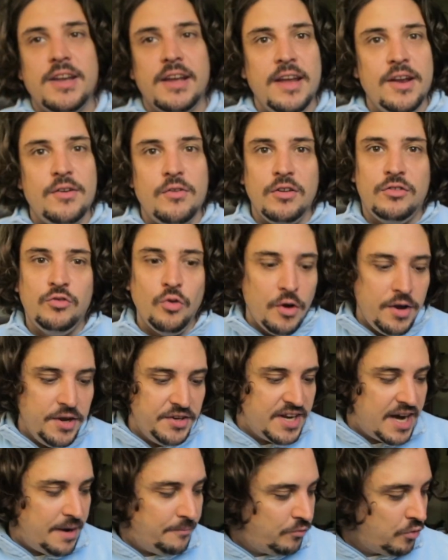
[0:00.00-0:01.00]
der geht euch so in die
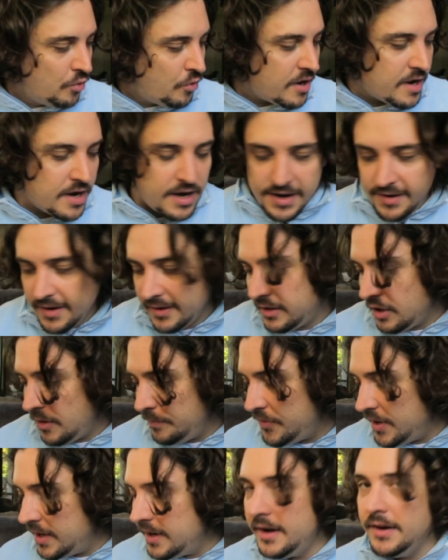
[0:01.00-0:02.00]
Darmflora rein, das
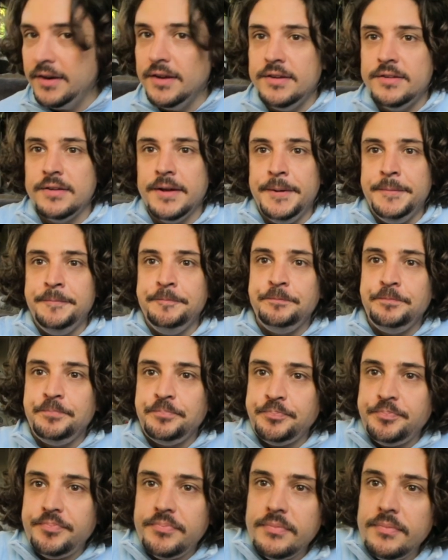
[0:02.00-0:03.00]
glaubt ihr gar nicht.
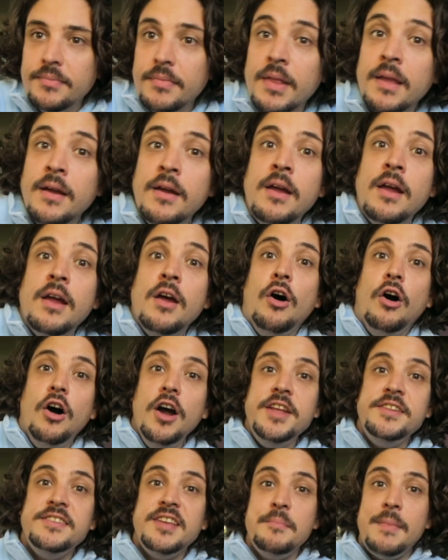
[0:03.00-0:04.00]

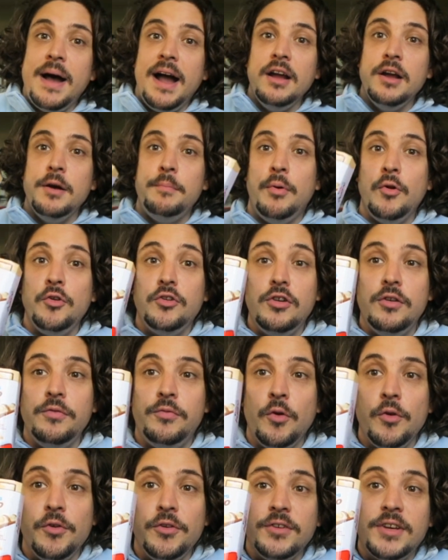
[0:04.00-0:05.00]
Heute im Angebot
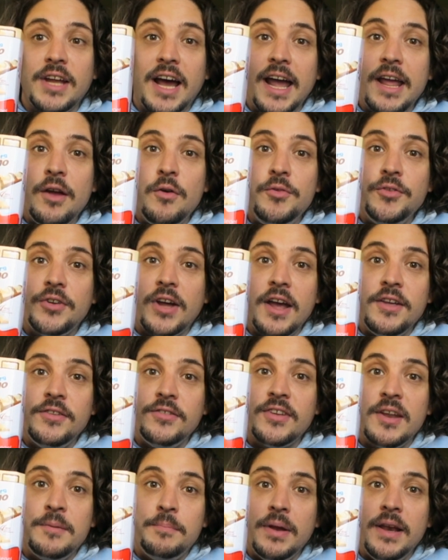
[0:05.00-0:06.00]
gefunden, 33
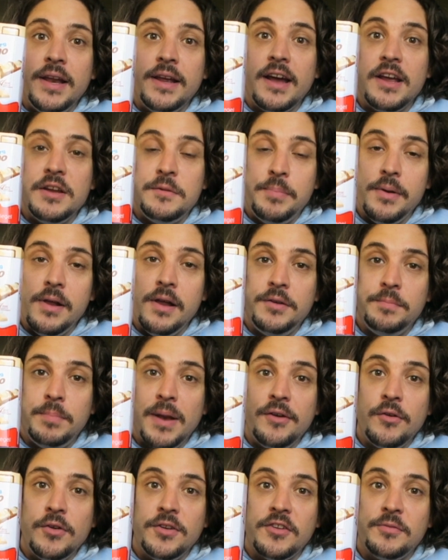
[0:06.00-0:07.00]
Cent billiger. Ich, ich
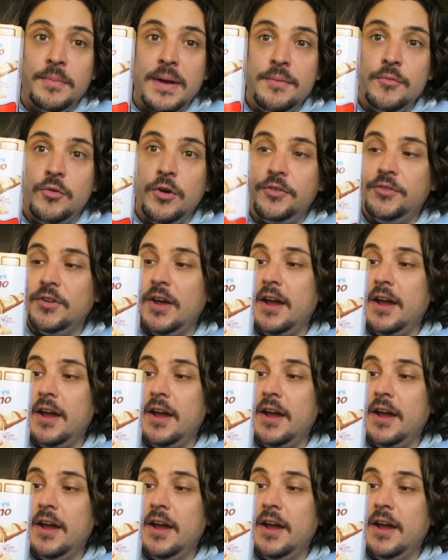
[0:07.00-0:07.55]
blende euch das mal eben kurz